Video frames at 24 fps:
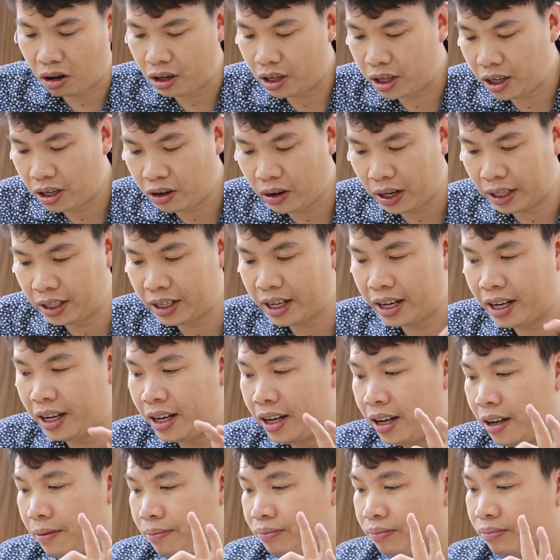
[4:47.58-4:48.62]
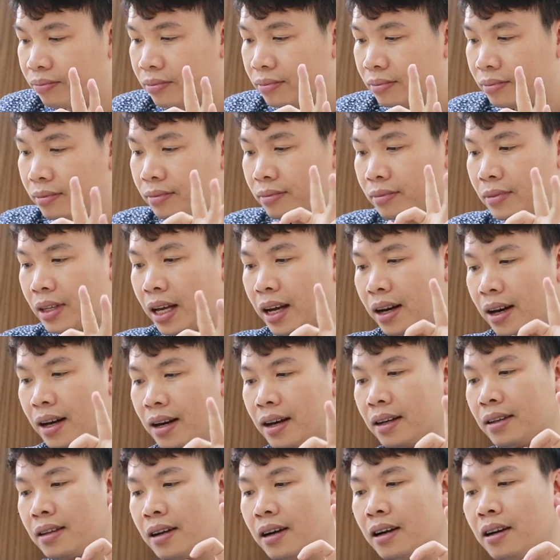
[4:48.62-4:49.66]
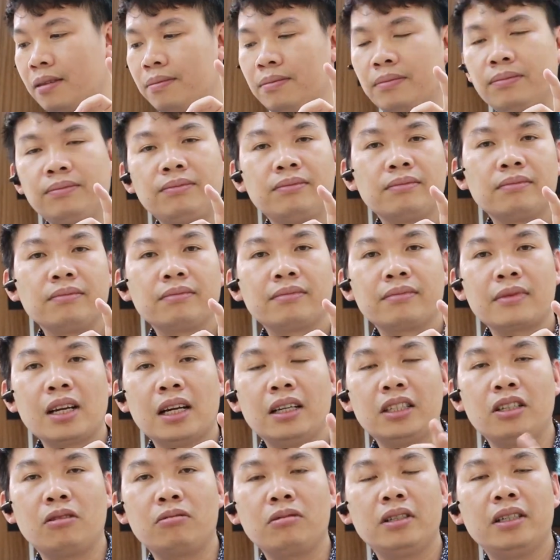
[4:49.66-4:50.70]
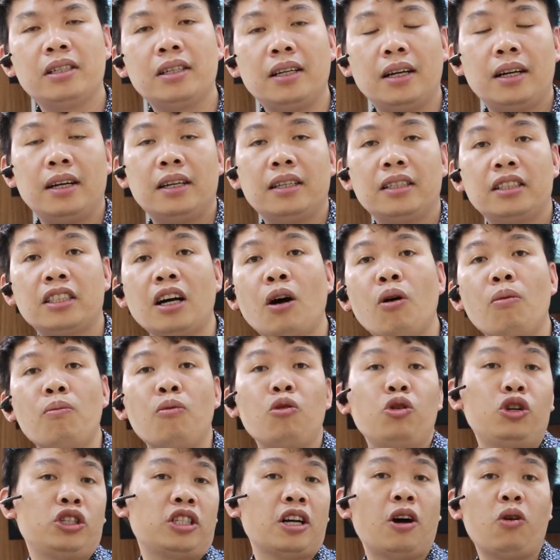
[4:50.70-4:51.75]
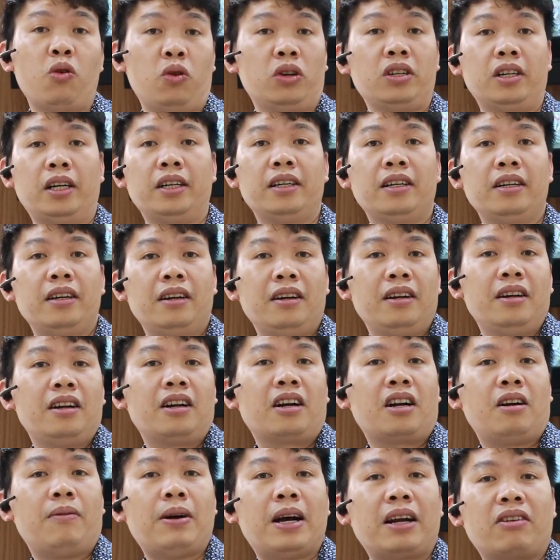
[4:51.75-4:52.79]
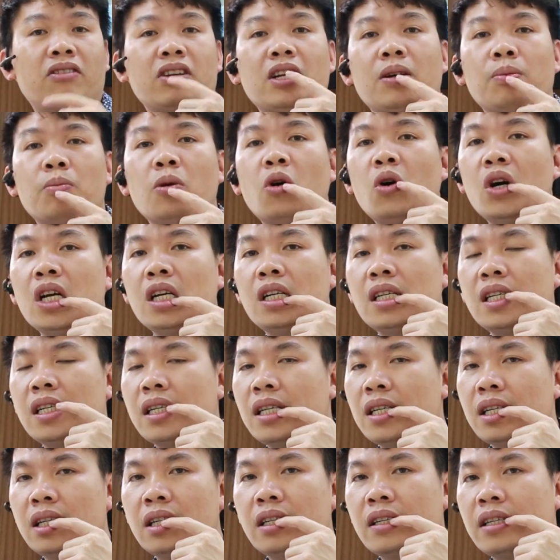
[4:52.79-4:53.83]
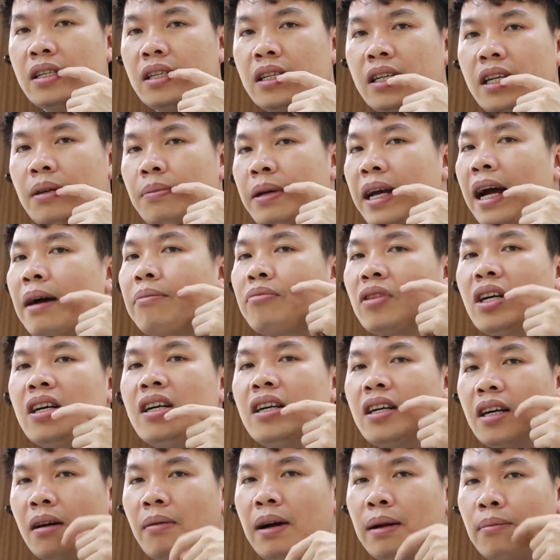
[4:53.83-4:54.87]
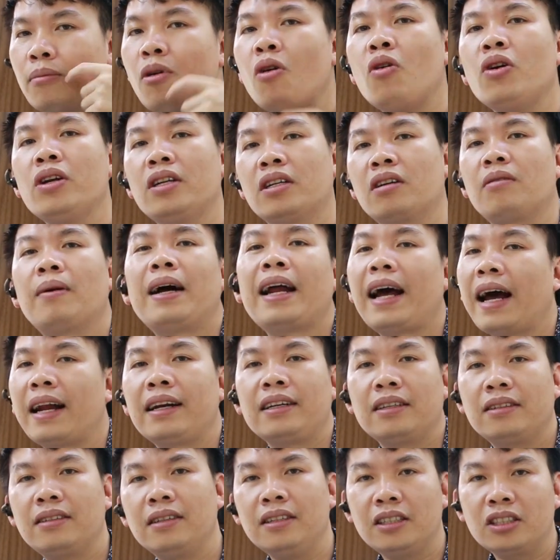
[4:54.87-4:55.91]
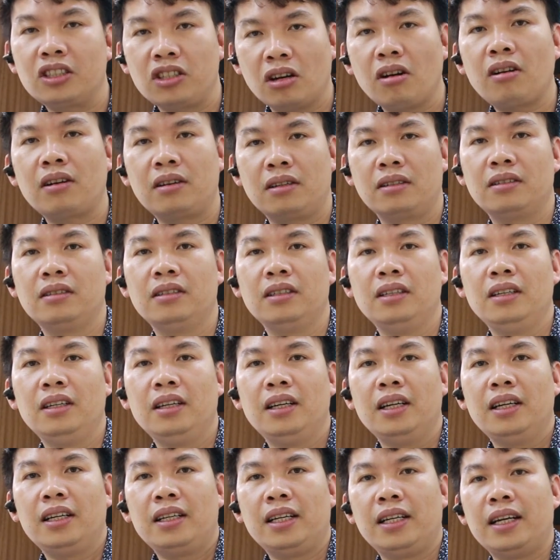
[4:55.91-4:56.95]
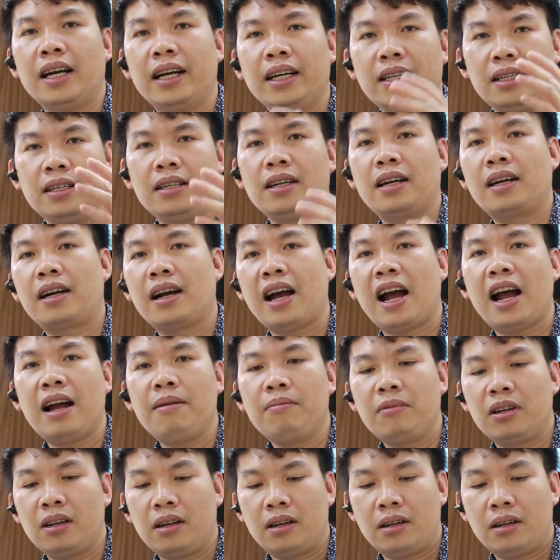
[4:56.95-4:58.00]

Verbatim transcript: Có những cái loại tê rất là thơm, giống như là mùi dâu thôi. Các bạn có thể bôi. Khi bị after các bạn bôi, các bạn ăn nó đỡ sót. Thì đấy chính là cái